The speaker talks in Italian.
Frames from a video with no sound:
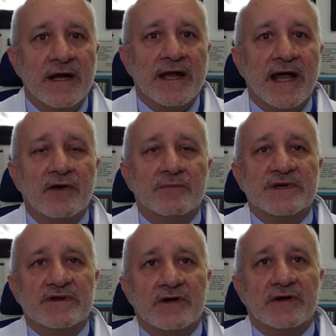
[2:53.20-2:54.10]
che hanno
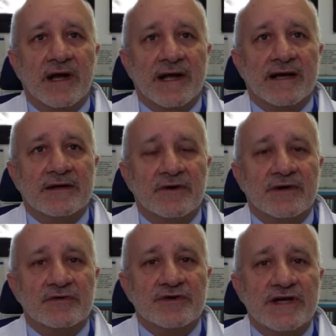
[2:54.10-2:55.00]
bisogno della
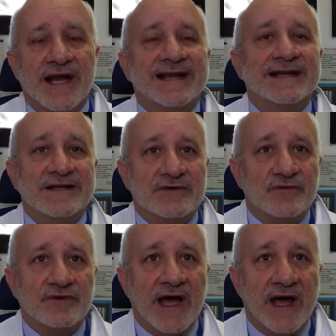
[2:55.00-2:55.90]
cardiochirurgia, li
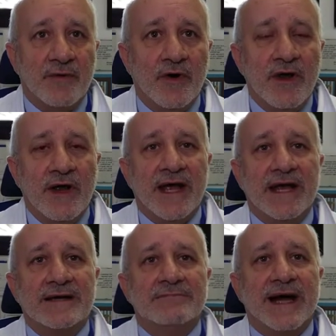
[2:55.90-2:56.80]
discutiamo e
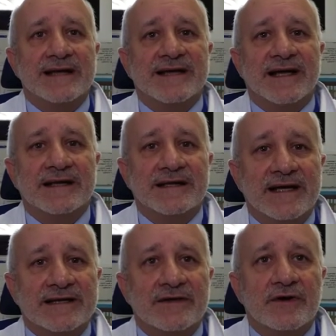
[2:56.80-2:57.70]
in base alle
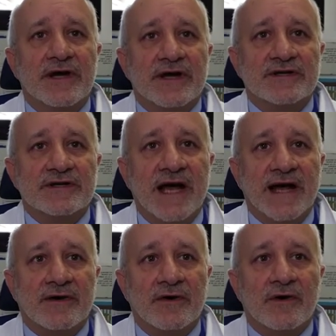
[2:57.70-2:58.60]
indicazioni che ci
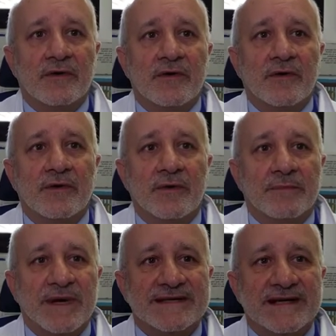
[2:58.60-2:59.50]
danno eh, i
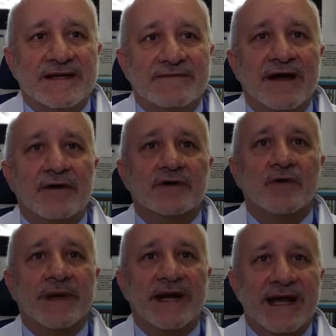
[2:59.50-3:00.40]
pazienti vanno ad
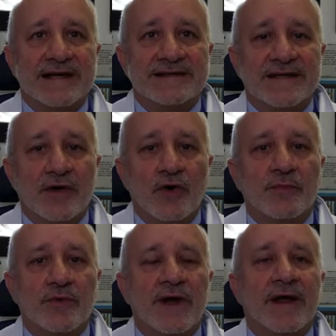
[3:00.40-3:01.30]
operarsi
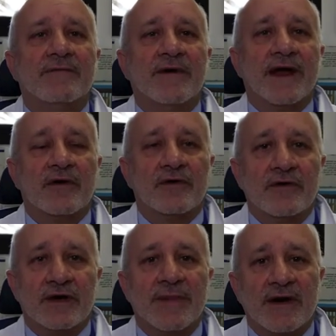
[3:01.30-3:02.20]
oppure
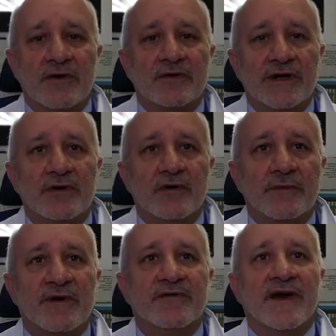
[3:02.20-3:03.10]
vengono, rimangono da noi
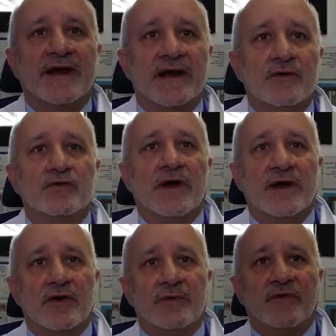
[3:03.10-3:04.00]
per fare le cure che noi